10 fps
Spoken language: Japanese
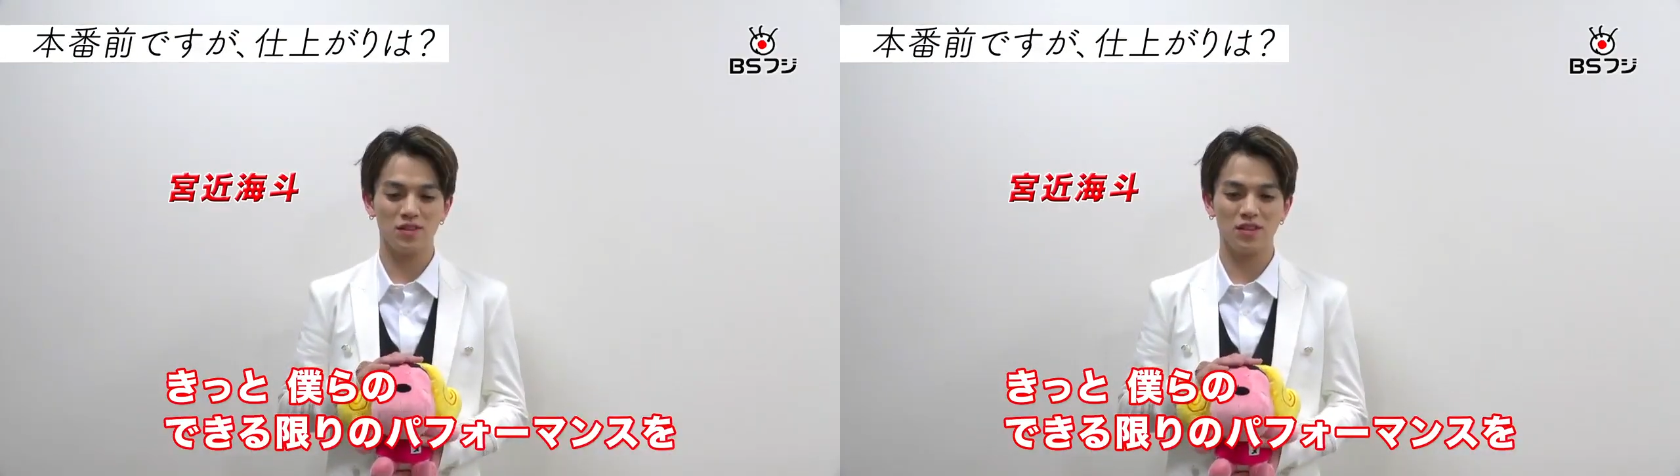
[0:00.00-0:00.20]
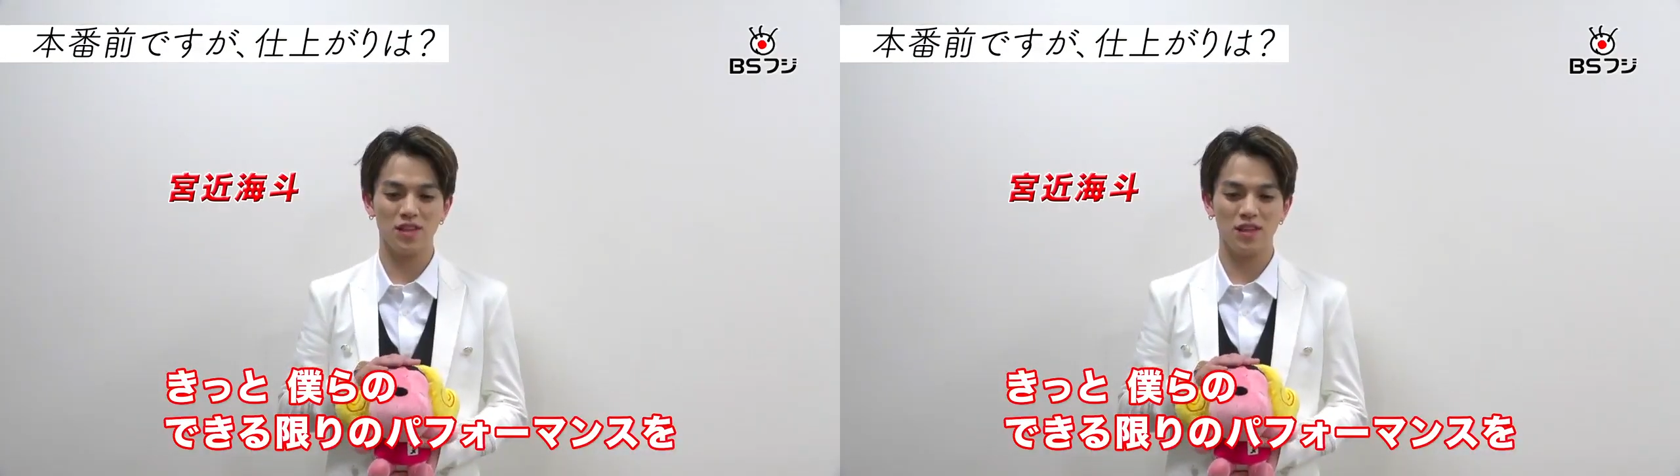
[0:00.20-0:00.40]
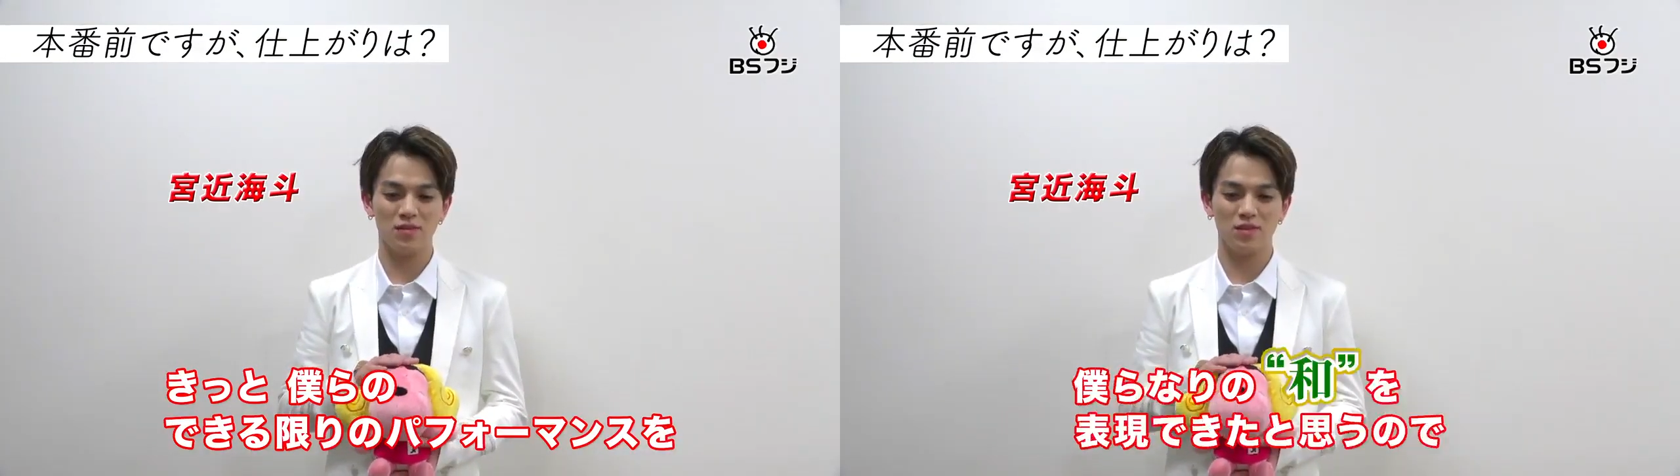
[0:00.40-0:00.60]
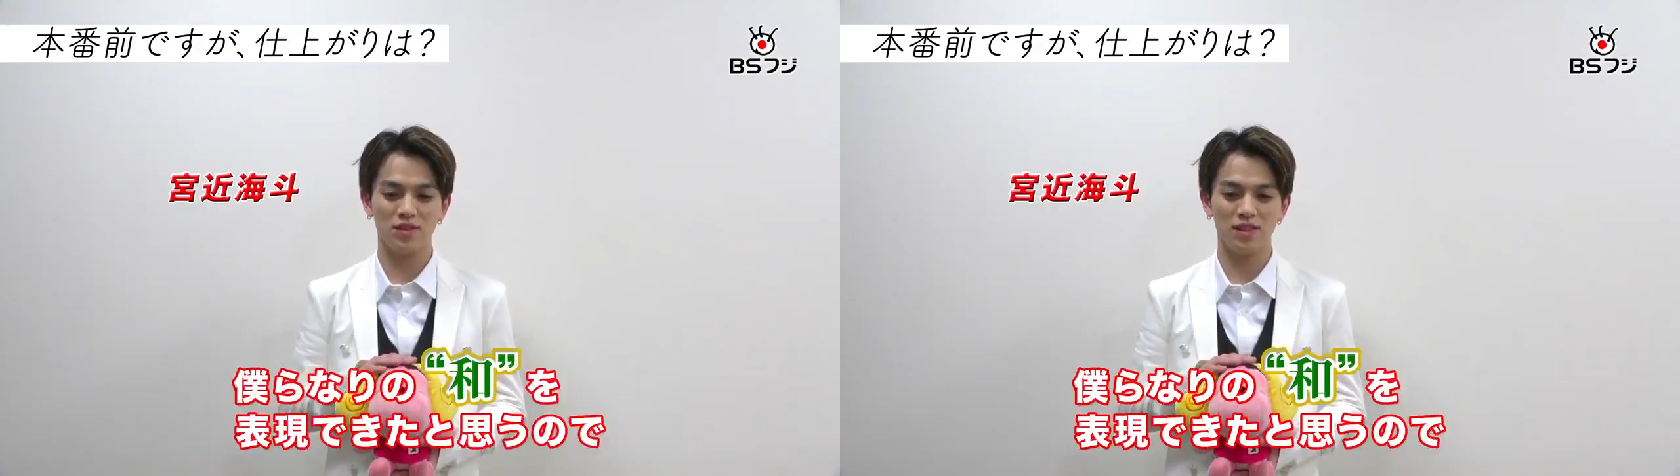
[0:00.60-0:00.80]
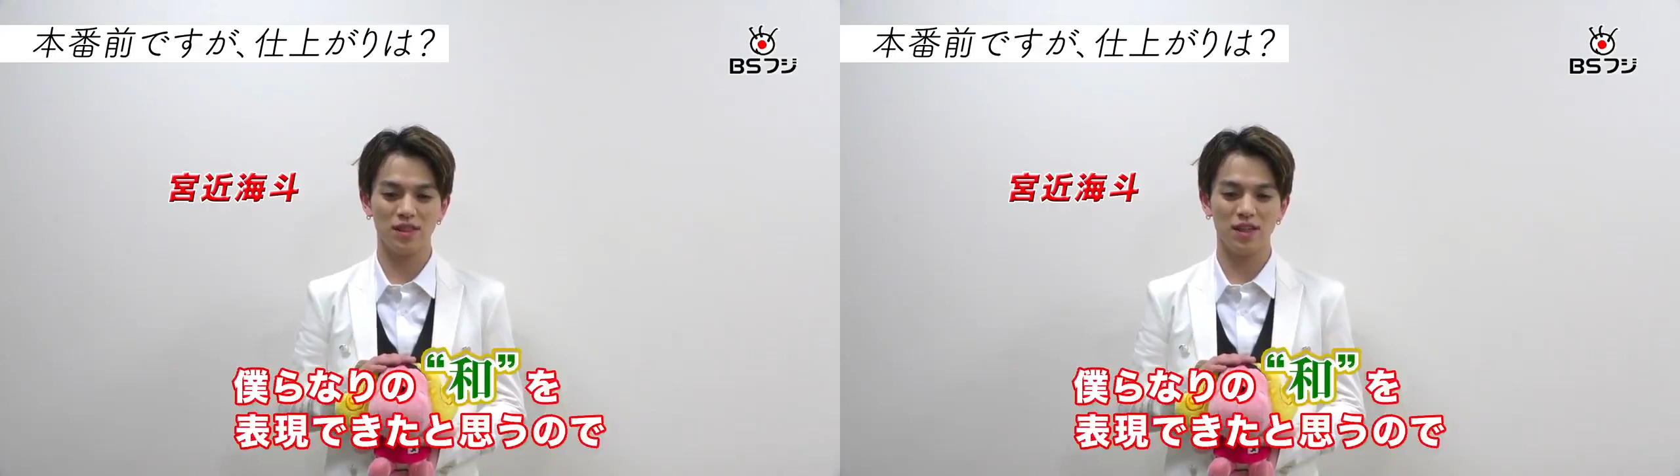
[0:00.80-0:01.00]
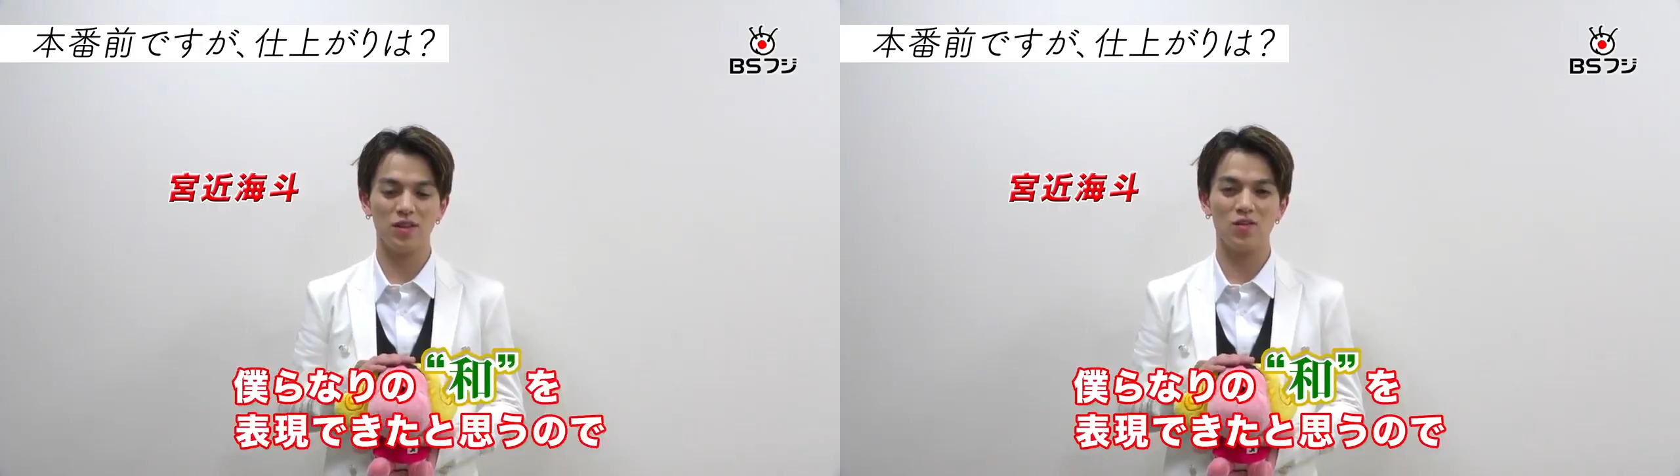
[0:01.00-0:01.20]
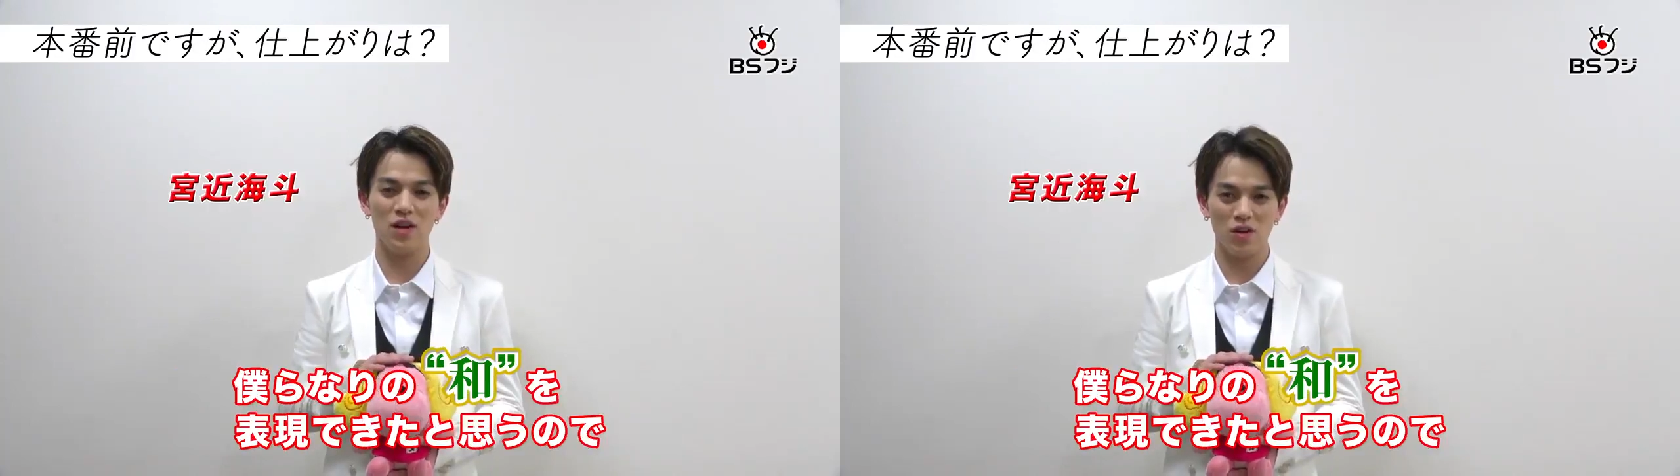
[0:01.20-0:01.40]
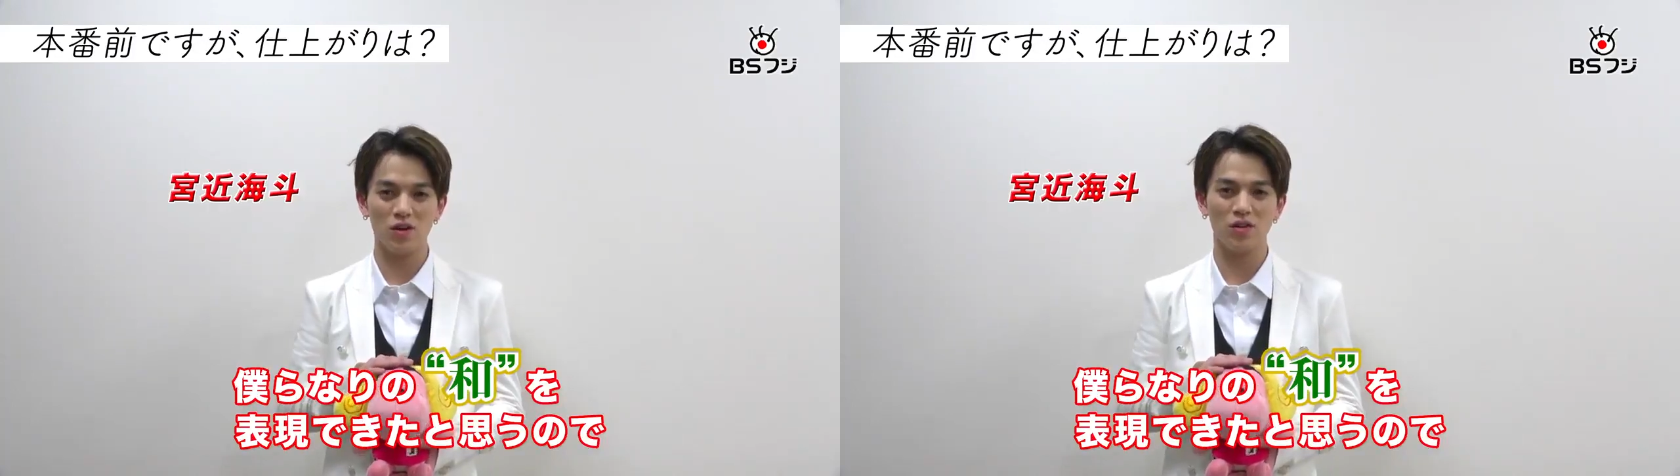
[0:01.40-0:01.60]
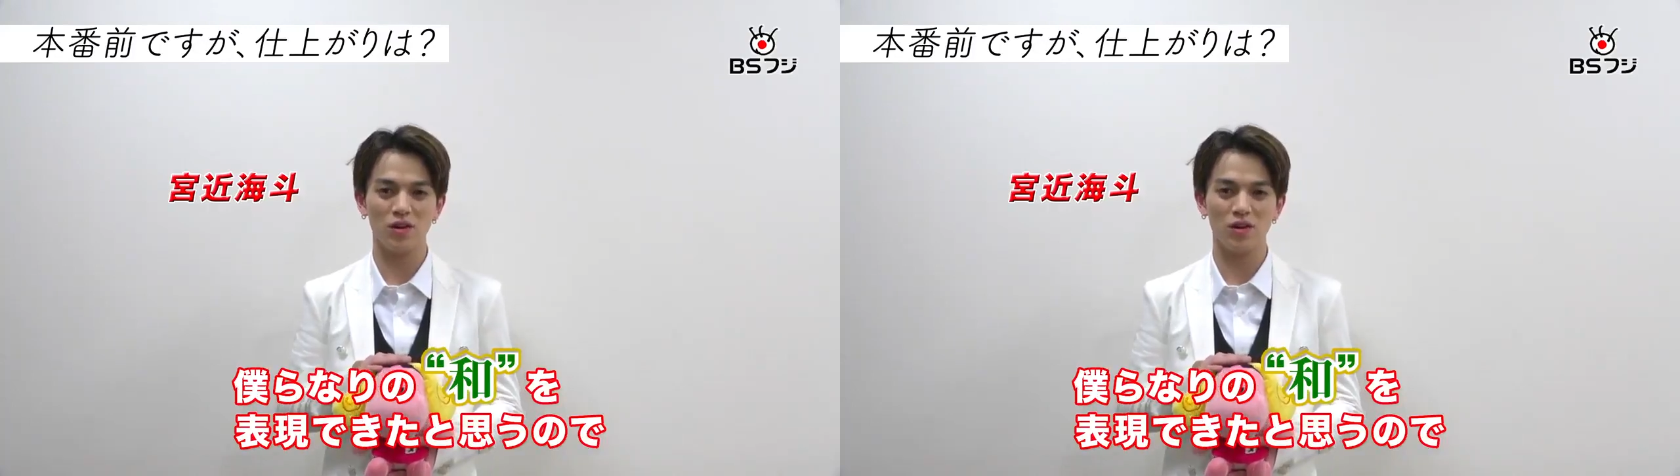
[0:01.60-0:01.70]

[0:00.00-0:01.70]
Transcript: そして僕らなりの和を